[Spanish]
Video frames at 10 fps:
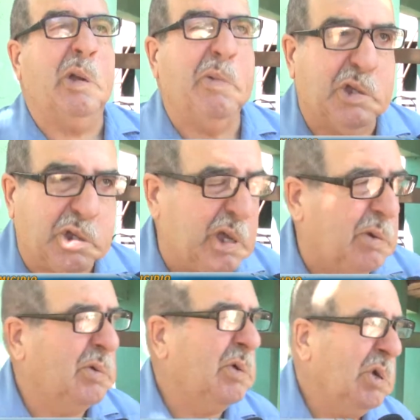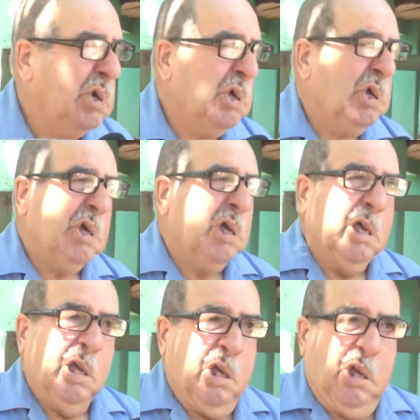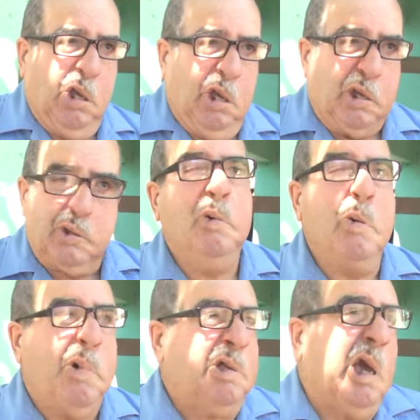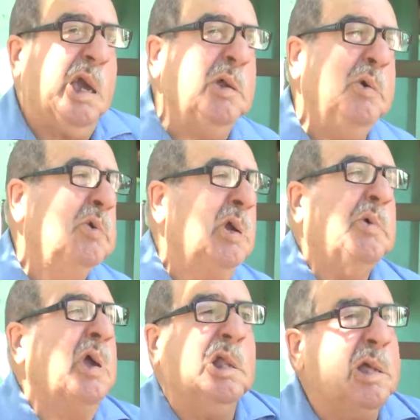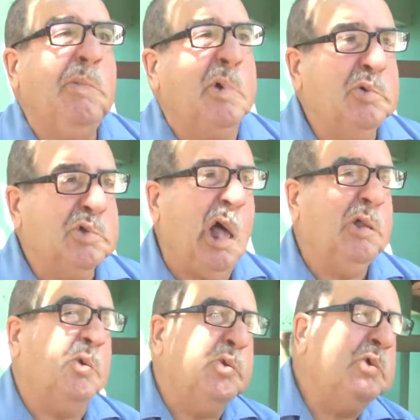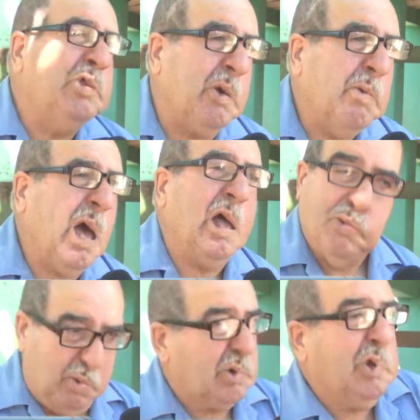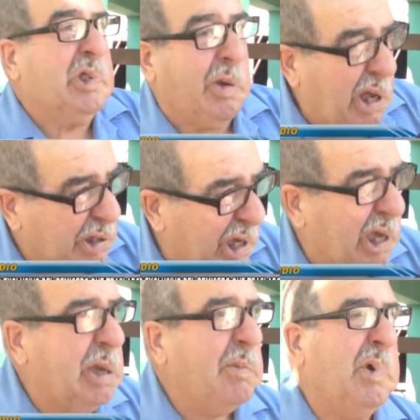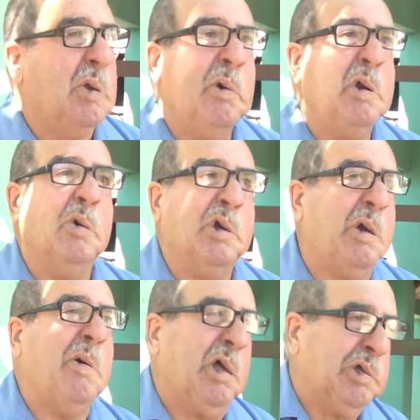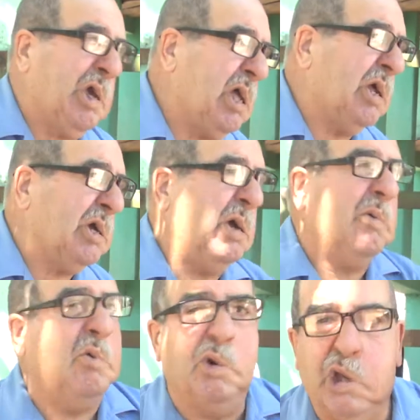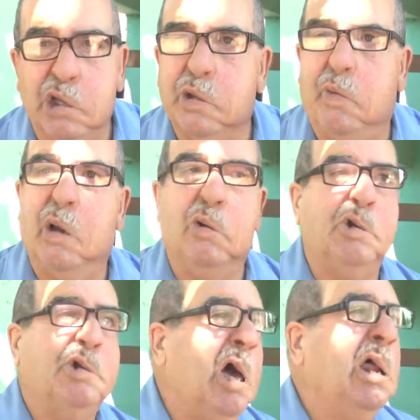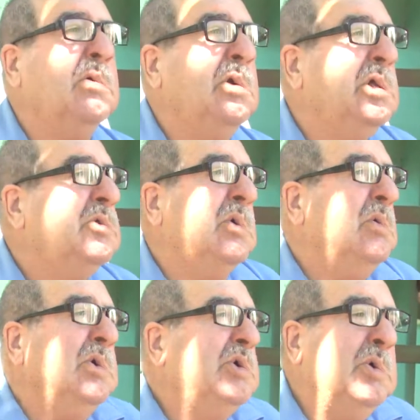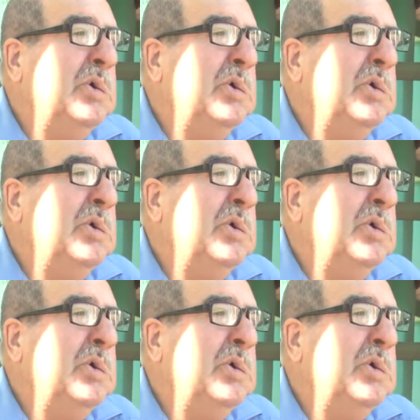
remisero, sube un pasajero, no le voy a andar preguntando dónde va, dónde va, sí, pero bueno, ¿qué va a hacer? ¿Qué, ¿Con quién se va a encontrar? ¿Con esto? No, yo